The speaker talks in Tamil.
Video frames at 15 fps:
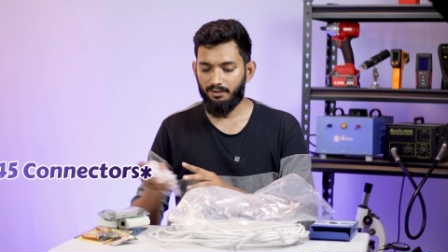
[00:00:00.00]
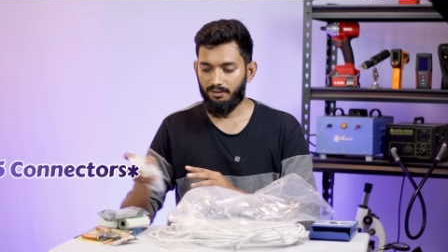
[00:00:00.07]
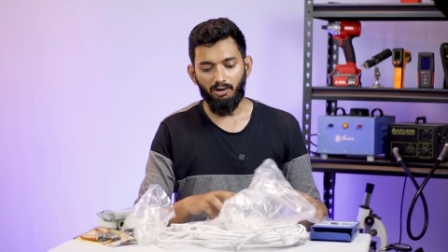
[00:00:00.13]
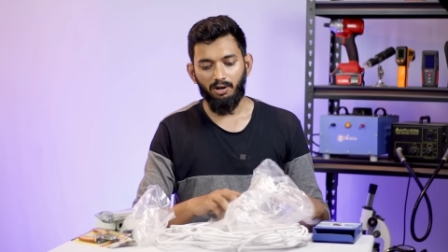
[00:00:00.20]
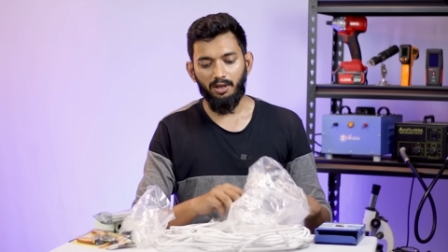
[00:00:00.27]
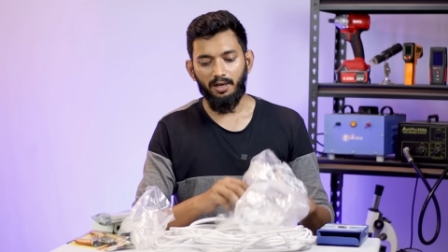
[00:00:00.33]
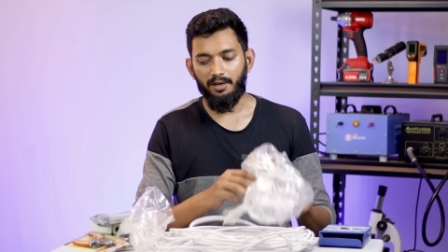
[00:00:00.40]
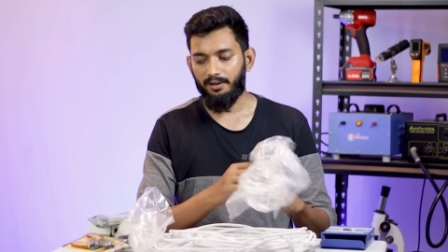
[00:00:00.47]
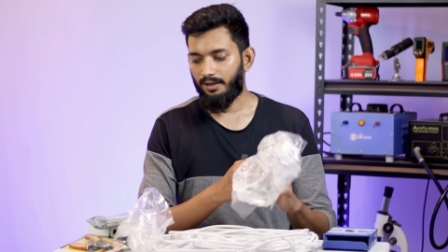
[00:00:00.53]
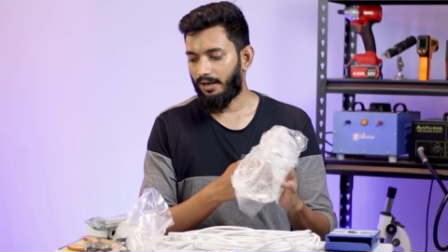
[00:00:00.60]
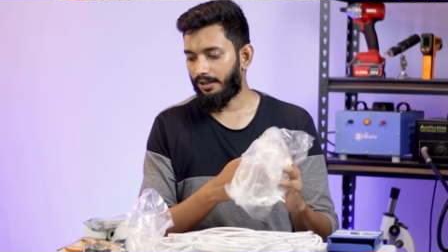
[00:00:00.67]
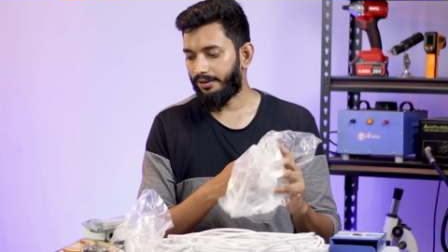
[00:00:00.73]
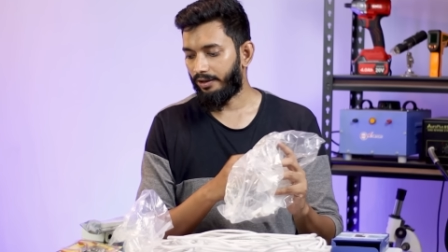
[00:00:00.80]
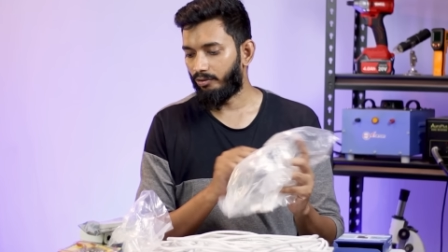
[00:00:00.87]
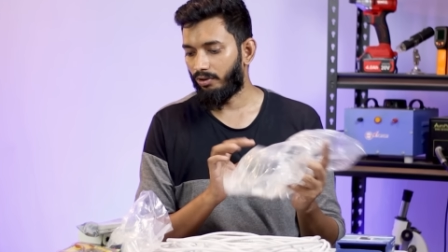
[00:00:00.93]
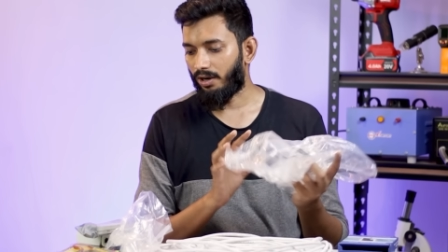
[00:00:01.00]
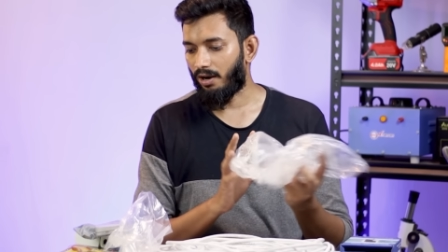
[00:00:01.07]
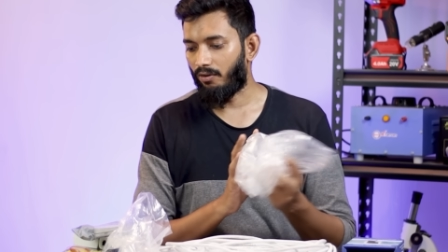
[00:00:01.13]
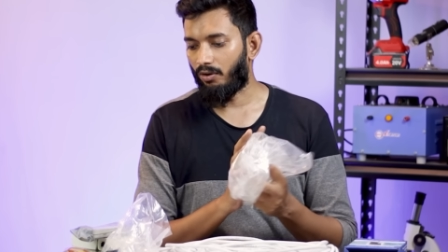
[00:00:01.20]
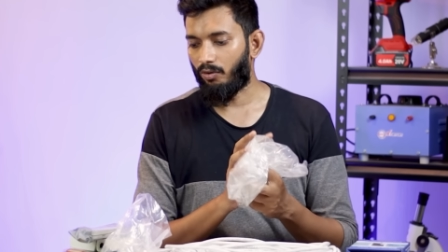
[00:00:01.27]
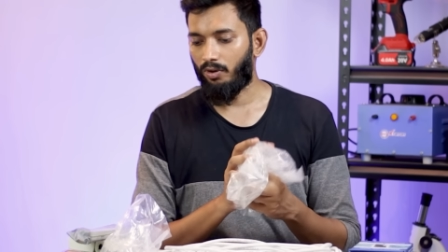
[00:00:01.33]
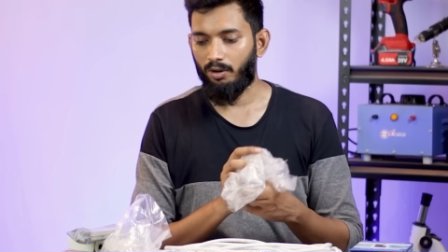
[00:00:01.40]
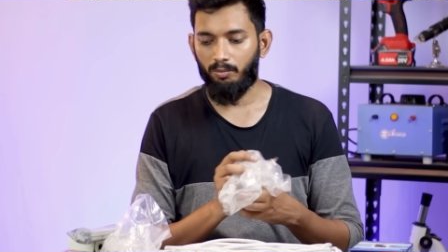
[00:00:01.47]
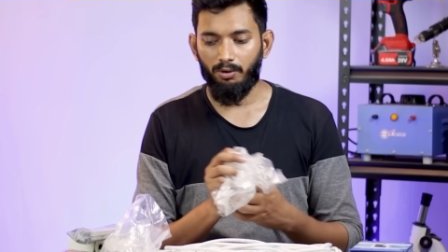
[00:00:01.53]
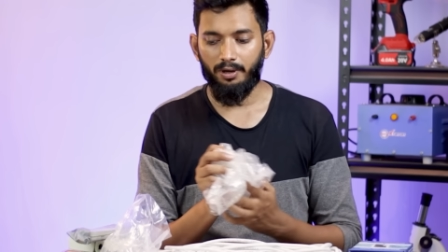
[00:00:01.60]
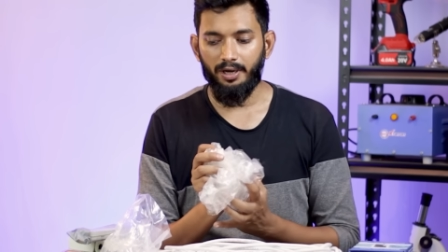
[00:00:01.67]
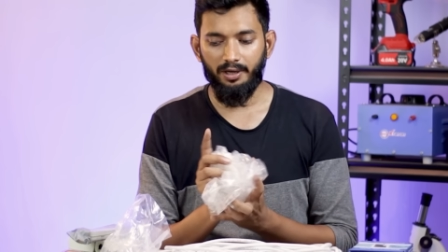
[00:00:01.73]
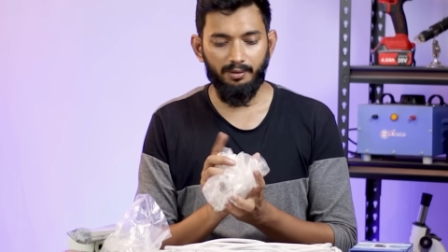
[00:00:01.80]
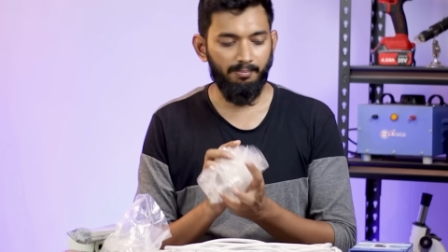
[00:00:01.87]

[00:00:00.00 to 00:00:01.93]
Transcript: அவ்வளோதான் இது எல்லாத்தையும் ஒரு கவருக்குள்ளே போட்டு